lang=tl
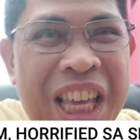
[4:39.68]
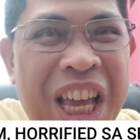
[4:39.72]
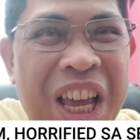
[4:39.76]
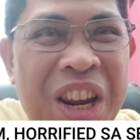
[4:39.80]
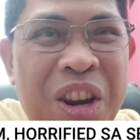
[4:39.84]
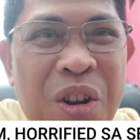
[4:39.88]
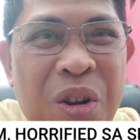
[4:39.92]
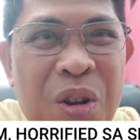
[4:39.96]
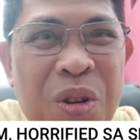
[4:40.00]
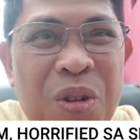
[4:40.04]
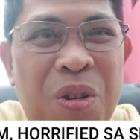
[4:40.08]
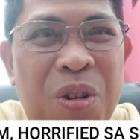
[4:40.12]

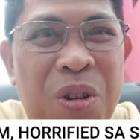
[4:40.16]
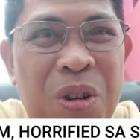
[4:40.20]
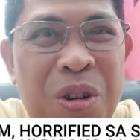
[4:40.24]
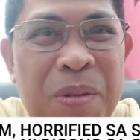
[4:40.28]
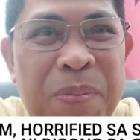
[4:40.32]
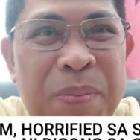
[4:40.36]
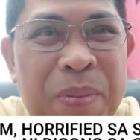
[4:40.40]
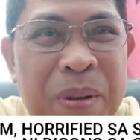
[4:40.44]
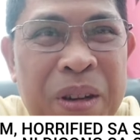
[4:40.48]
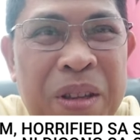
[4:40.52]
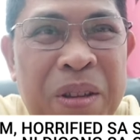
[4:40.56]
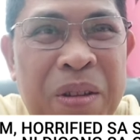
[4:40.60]
Ginugulo
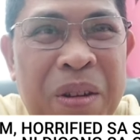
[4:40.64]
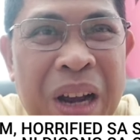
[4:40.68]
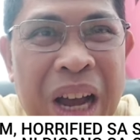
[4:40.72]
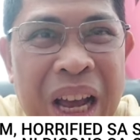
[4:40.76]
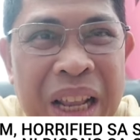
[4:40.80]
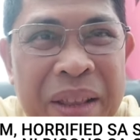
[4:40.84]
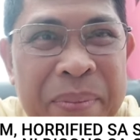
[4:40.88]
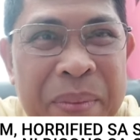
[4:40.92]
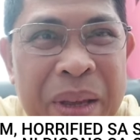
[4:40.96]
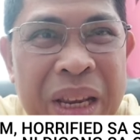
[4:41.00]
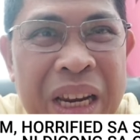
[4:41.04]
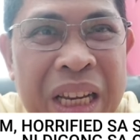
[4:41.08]
po yung
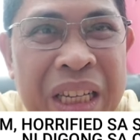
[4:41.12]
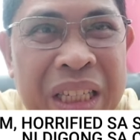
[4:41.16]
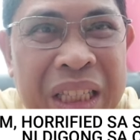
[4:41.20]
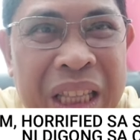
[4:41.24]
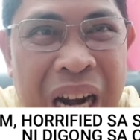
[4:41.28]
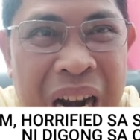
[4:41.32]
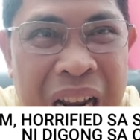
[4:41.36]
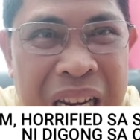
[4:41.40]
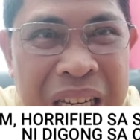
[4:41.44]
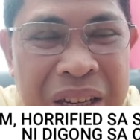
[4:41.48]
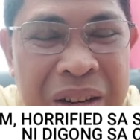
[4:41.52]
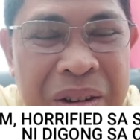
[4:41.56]

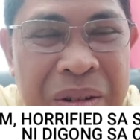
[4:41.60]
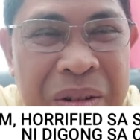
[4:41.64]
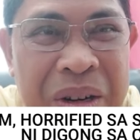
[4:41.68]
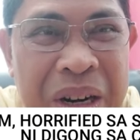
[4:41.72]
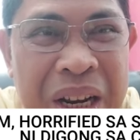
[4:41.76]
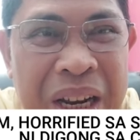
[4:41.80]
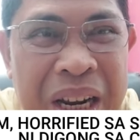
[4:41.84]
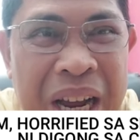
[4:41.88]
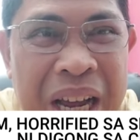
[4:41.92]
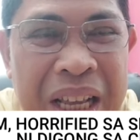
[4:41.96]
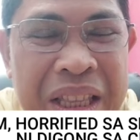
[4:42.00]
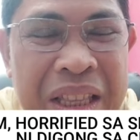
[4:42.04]
administrasyon
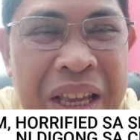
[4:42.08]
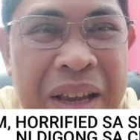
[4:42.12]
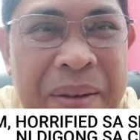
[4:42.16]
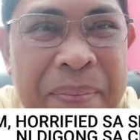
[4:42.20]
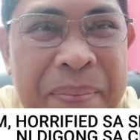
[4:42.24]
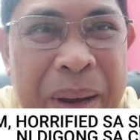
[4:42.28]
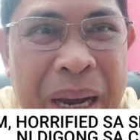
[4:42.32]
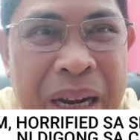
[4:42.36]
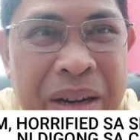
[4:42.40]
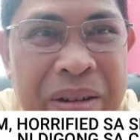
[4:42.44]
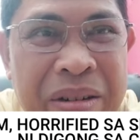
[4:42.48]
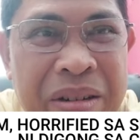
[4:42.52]
ng ating
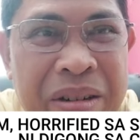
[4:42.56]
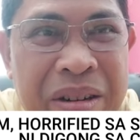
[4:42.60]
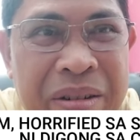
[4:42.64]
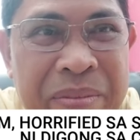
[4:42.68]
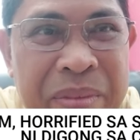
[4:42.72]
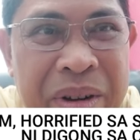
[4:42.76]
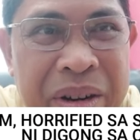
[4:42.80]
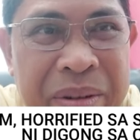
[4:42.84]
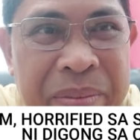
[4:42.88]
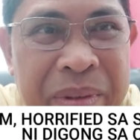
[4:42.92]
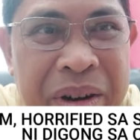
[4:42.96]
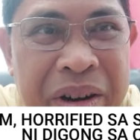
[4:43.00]
Pangulong
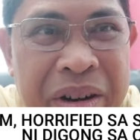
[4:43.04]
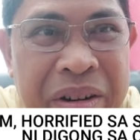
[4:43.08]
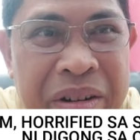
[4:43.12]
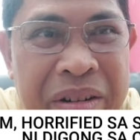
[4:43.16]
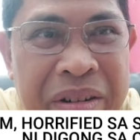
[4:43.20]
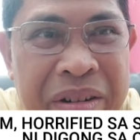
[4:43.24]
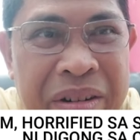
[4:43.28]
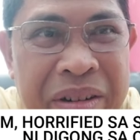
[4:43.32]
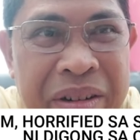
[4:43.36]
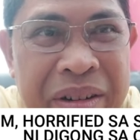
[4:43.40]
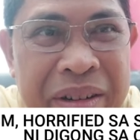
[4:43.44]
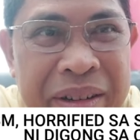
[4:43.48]
Bongbong.